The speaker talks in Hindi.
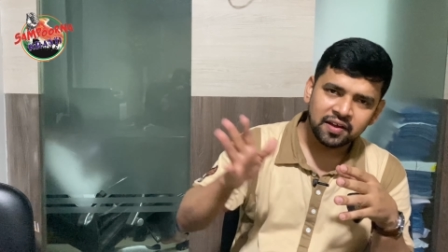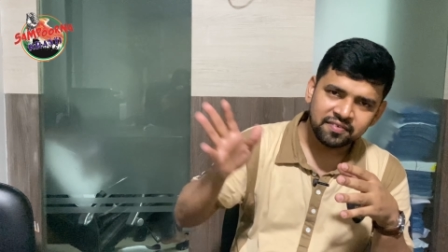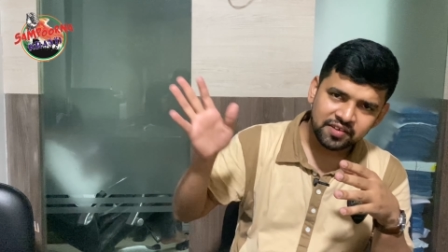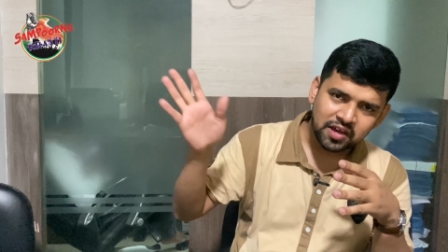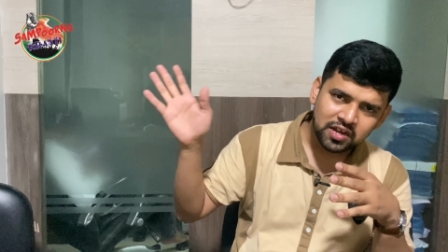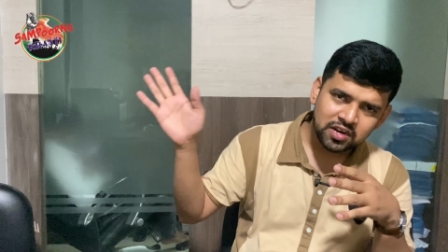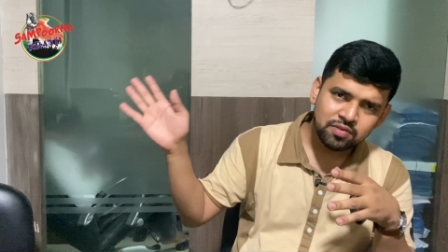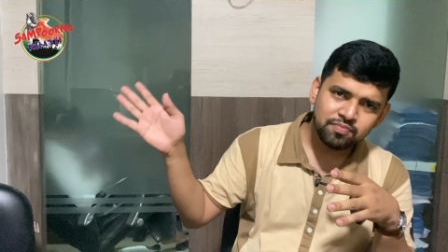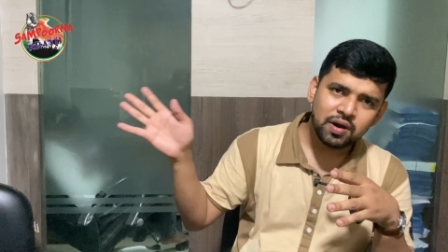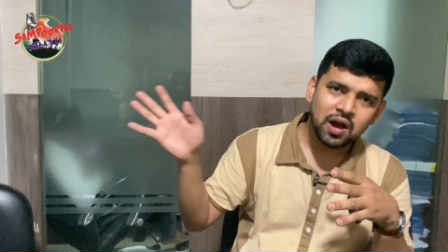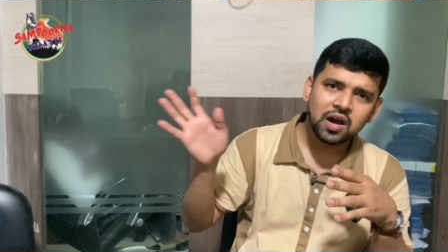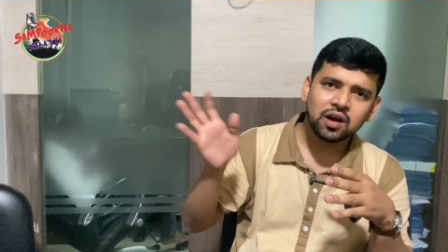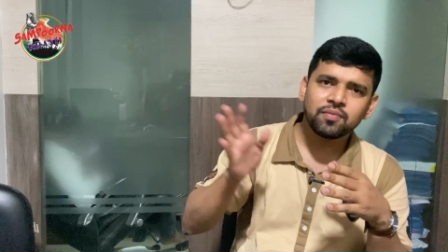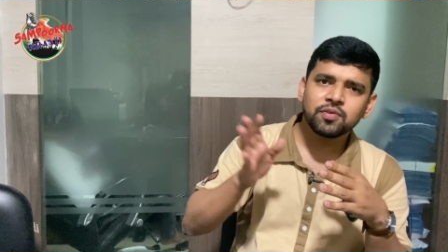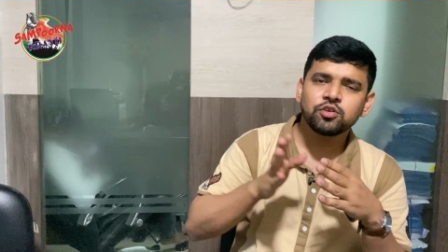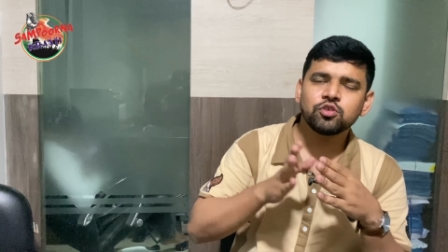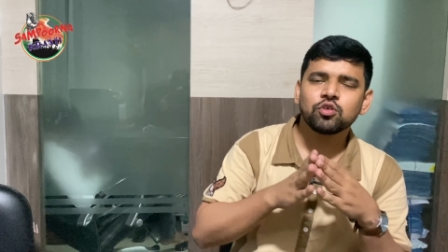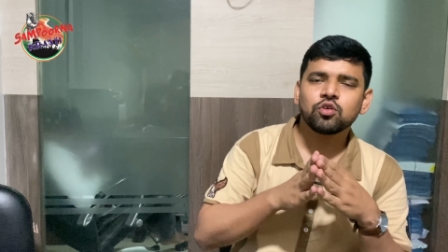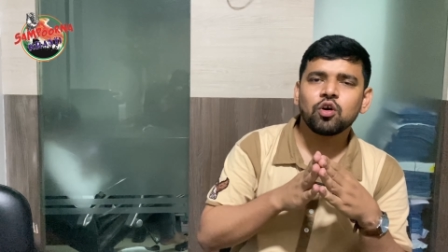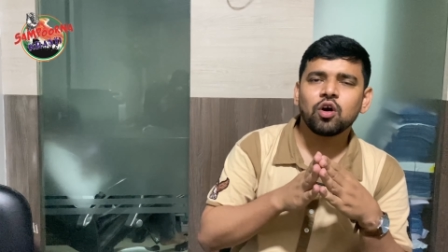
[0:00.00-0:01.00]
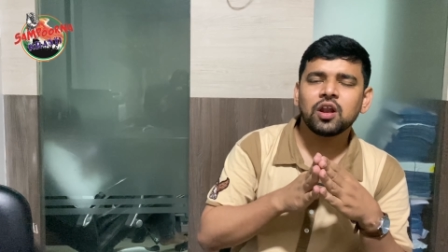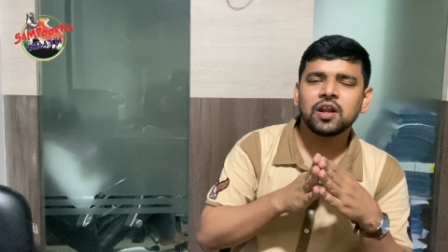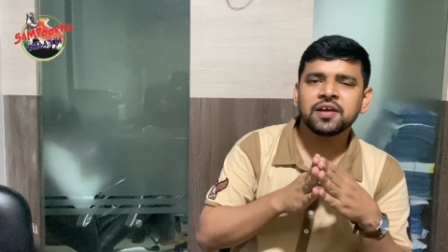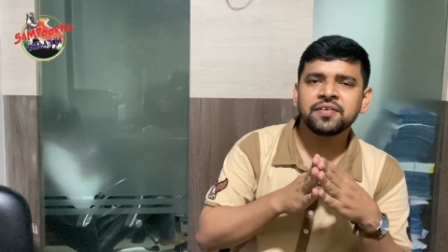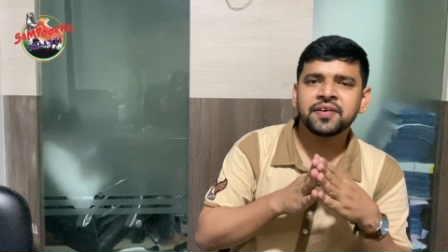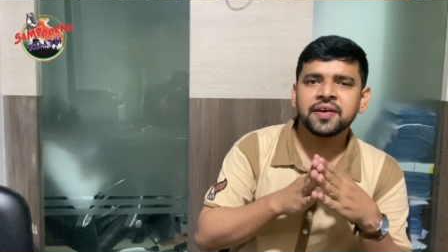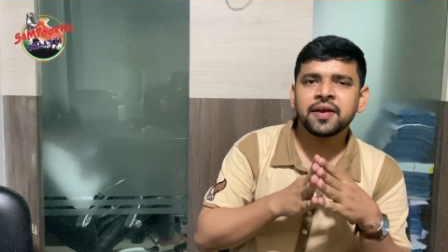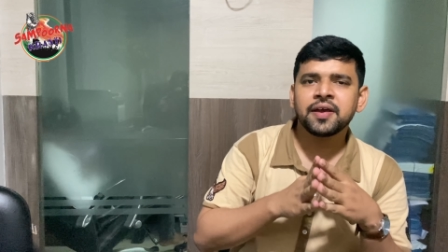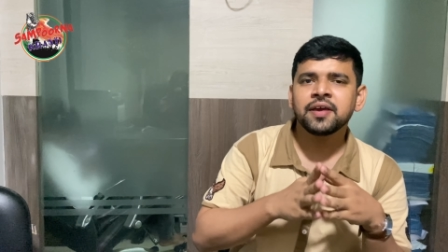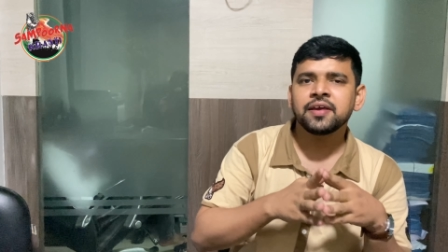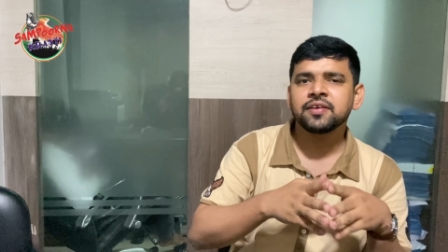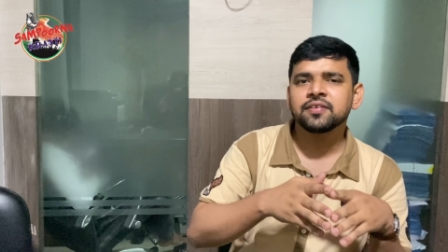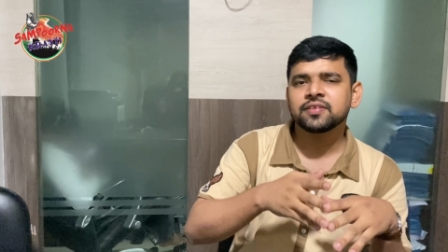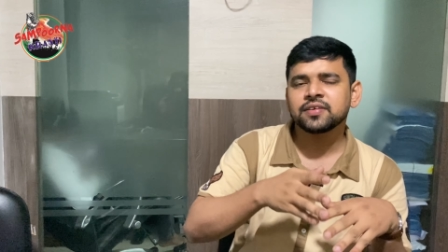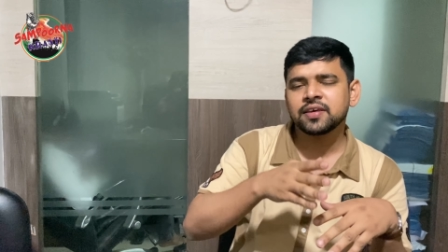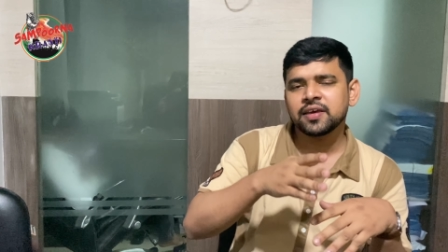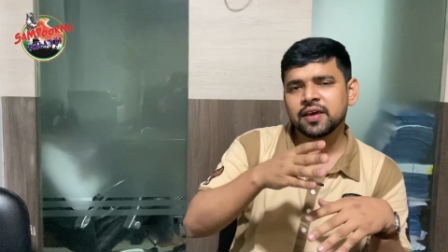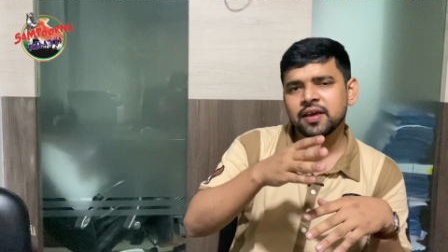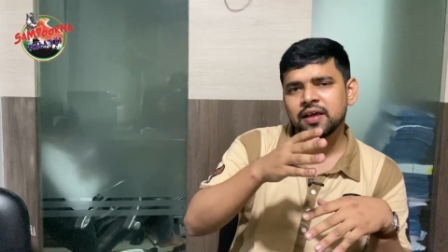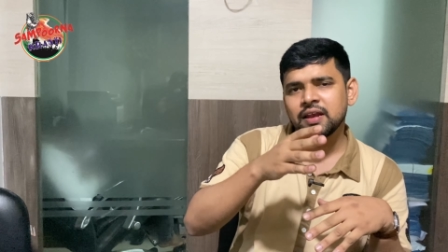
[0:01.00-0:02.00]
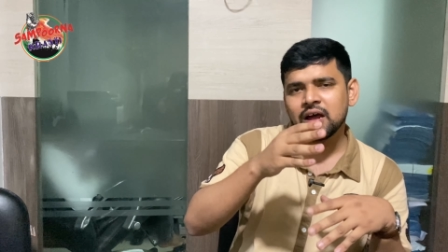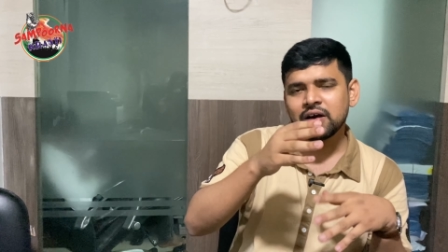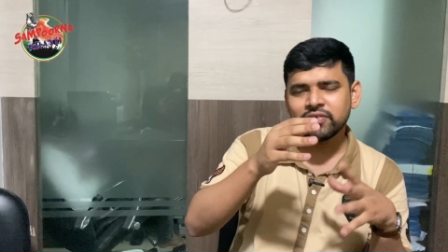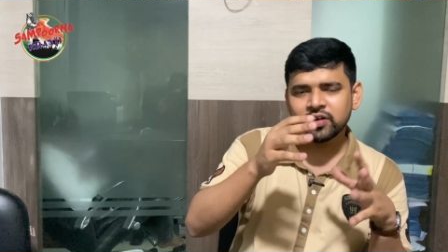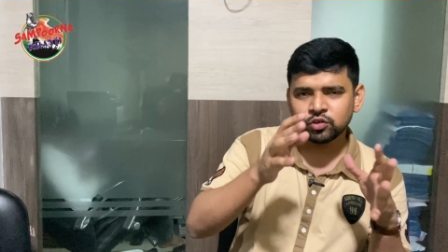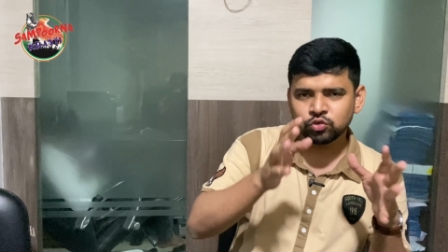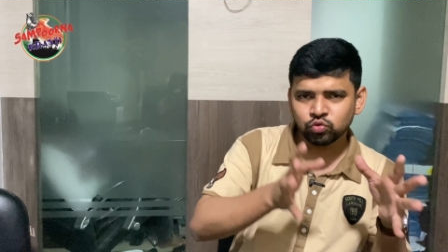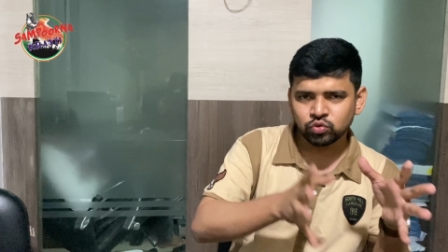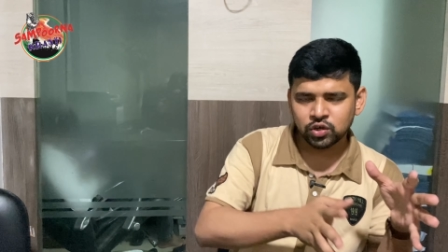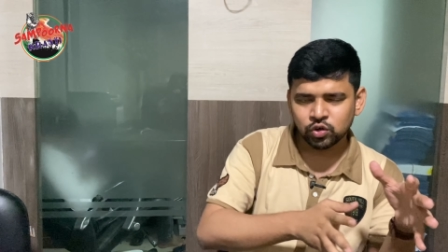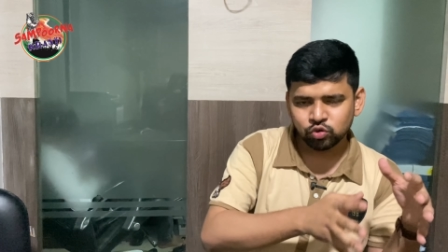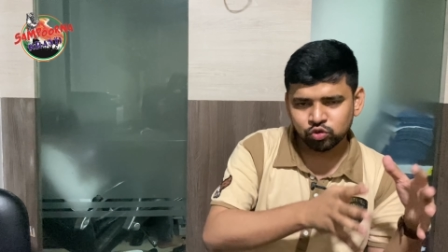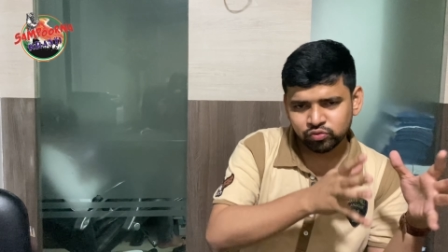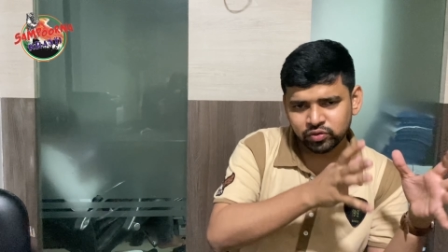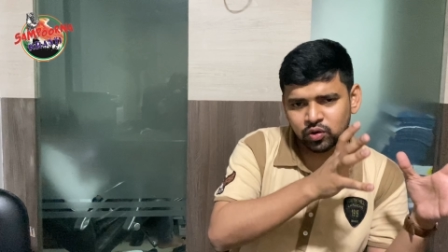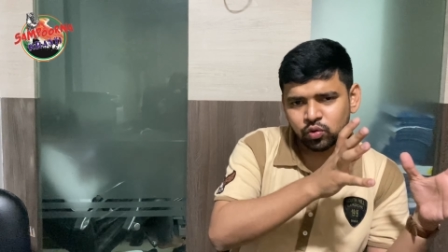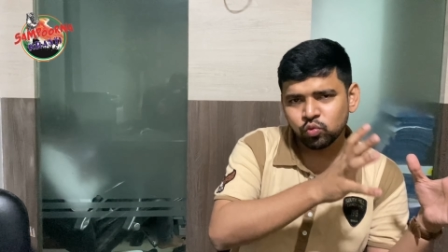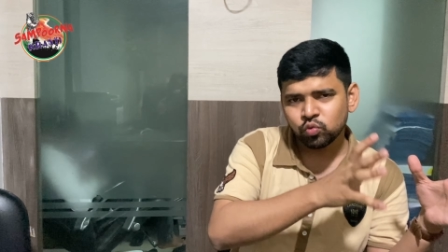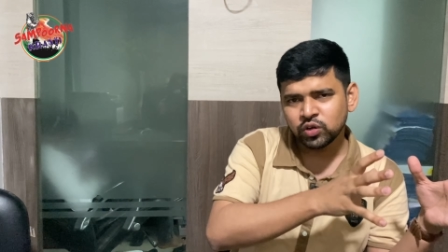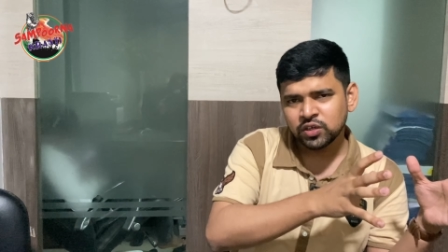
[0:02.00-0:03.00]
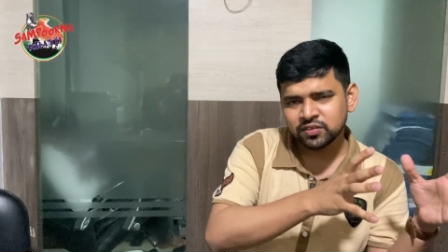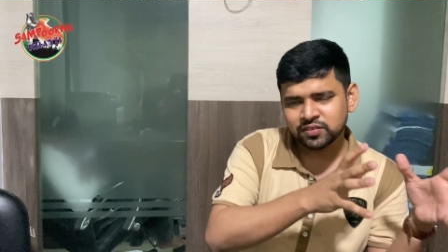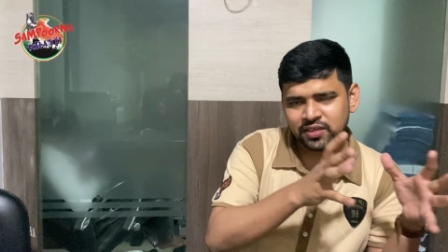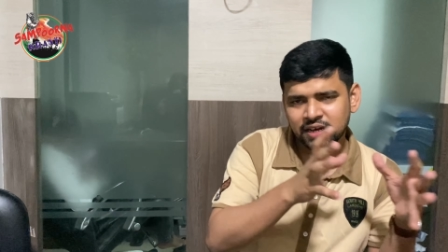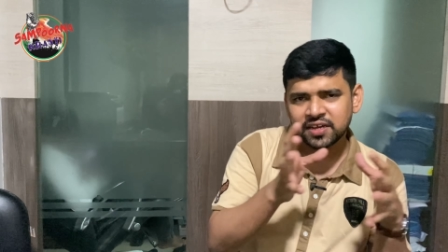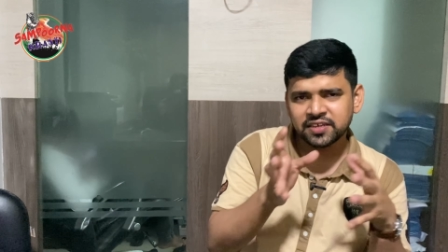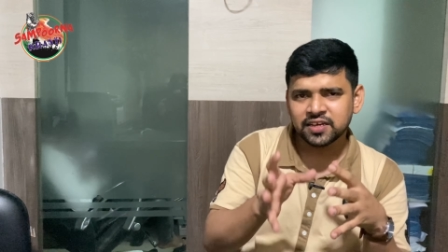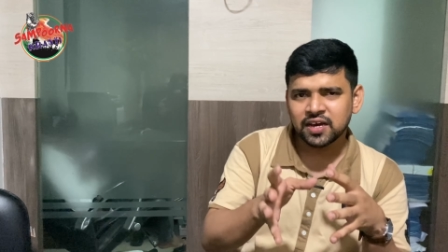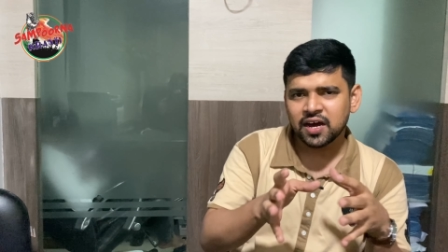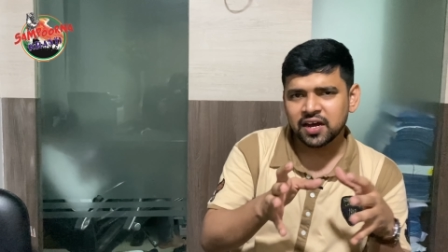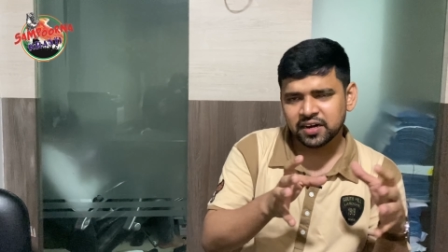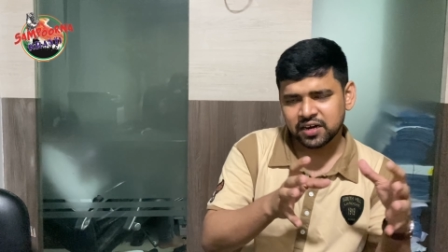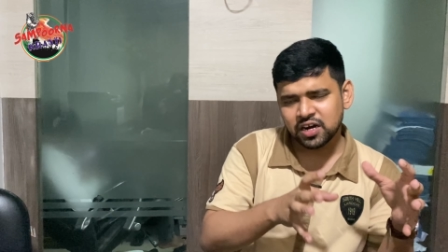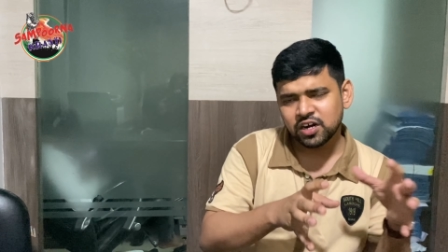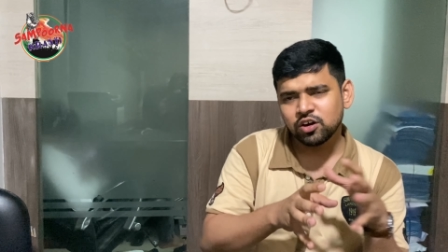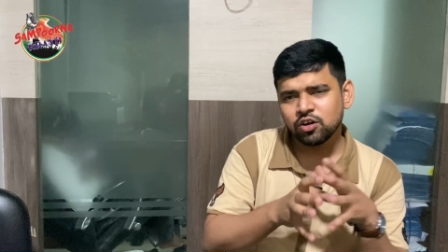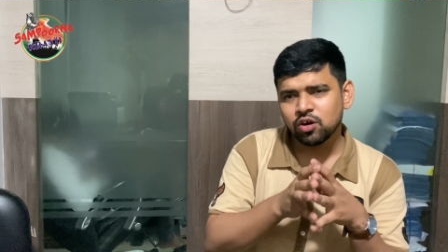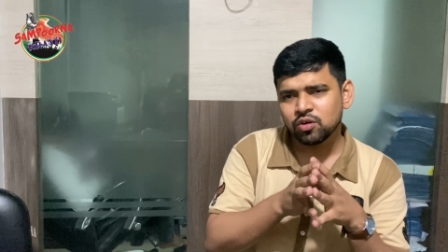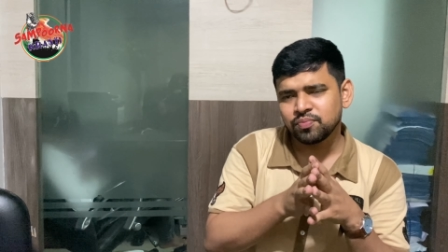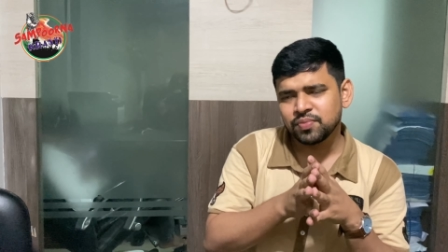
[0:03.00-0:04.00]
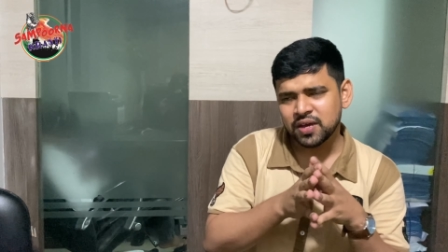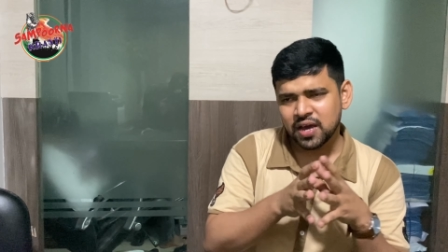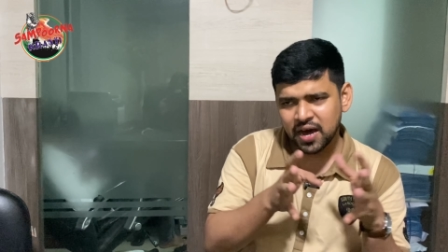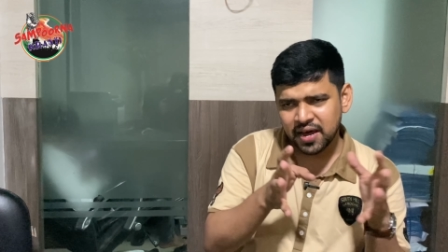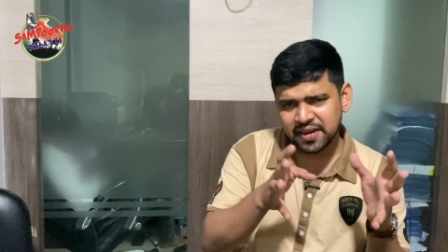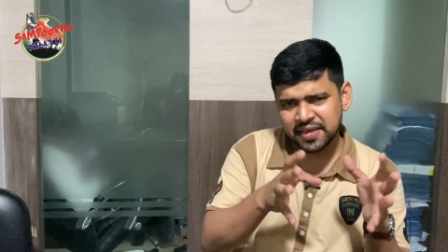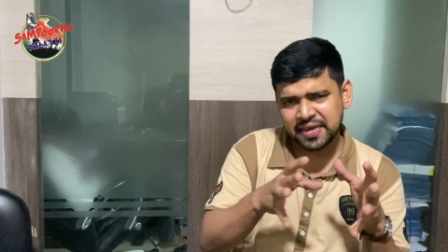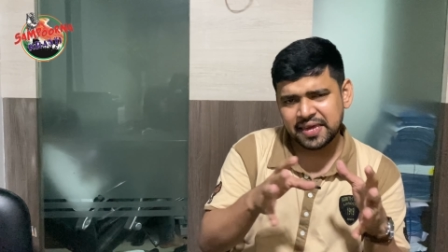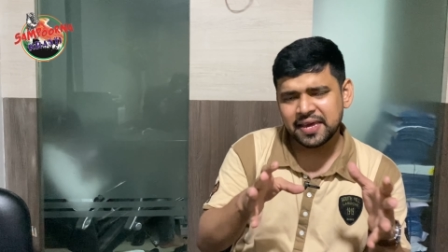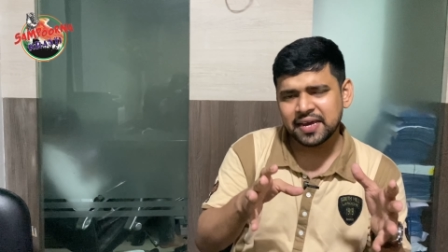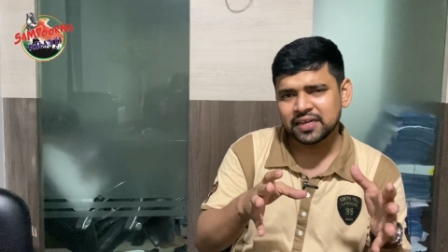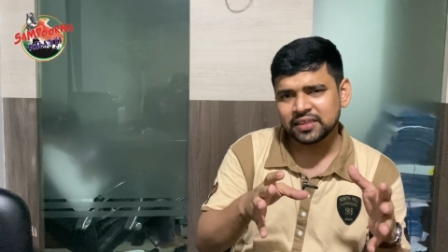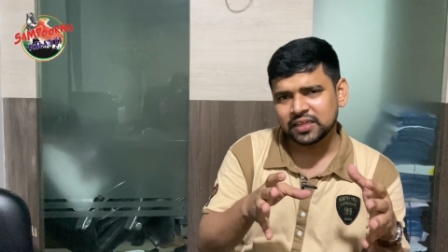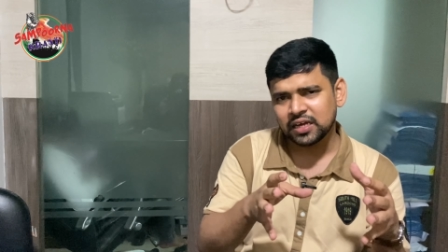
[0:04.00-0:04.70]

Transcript: हज़ारीबाग में जो कॉलेज है इसके अलावा चूंकि उस वक्त उड़ीसा झारखंड और बिहार